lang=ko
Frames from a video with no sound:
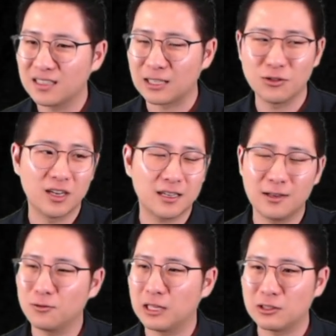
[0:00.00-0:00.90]
자주
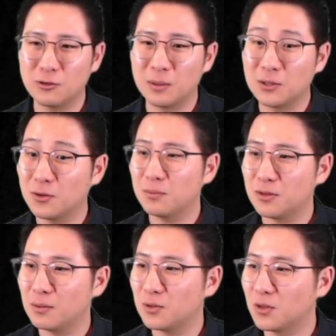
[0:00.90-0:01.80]
연락하고 나중에 또 멘토링
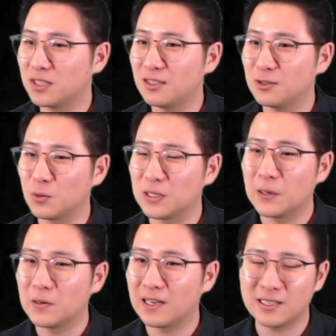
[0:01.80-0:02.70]
필요하면 또 언제든지
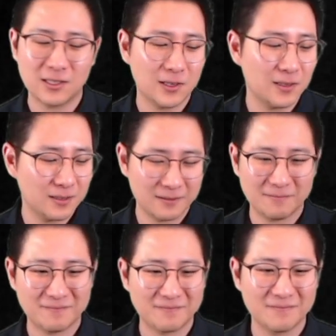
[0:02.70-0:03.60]
오세요. 알겠죠?
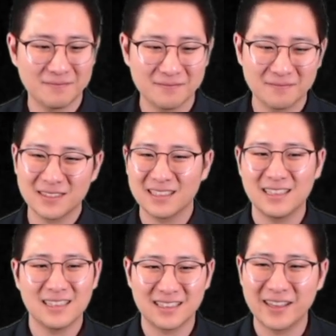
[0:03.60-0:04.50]
네, 네
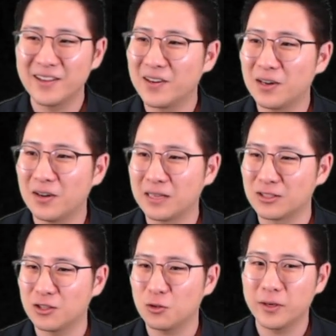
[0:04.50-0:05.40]
알겠습니다. 그래요.
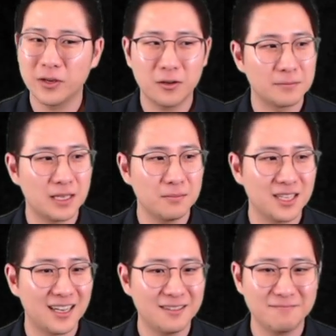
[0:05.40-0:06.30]
나중에 또 봬요.
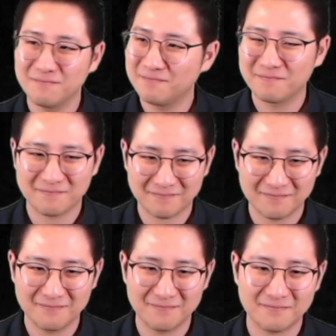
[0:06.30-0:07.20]
감사합니다. 네.